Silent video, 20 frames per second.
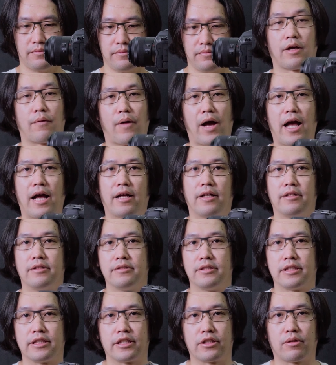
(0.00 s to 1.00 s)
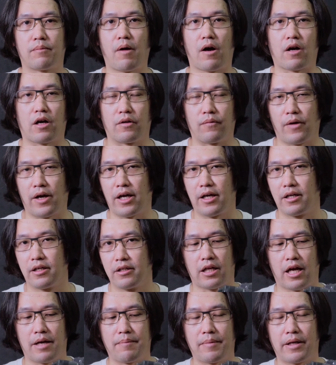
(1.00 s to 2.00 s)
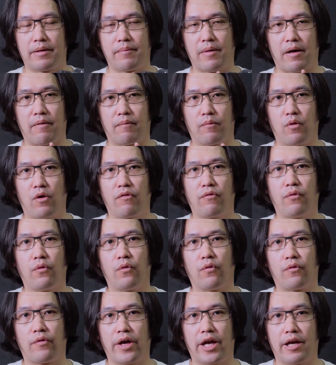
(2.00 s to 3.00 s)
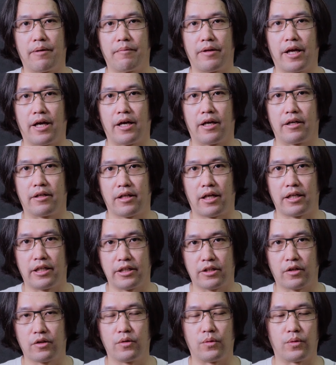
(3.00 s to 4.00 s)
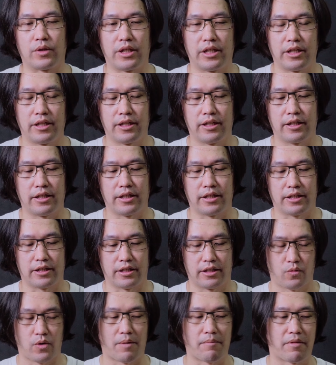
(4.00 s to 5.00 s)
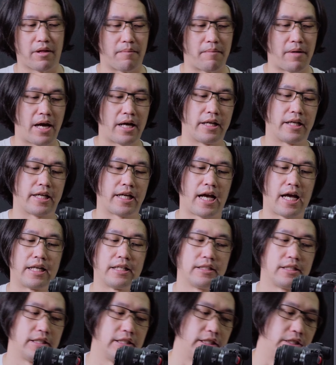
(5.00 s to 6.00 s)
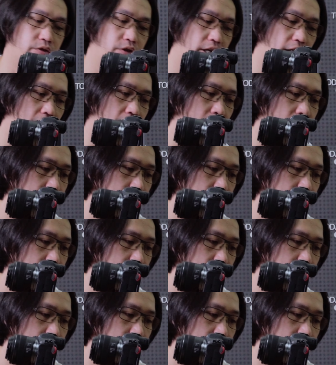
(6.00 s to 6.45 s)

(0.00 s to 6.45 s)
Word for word: แต่ว่าจริงๆต้องบอกก่อนว่าถ้าเป็นแบบพวก full frame เนี่ยอันนี้ต้องอยู่ที่ความสามารถในการถือด้วยนะ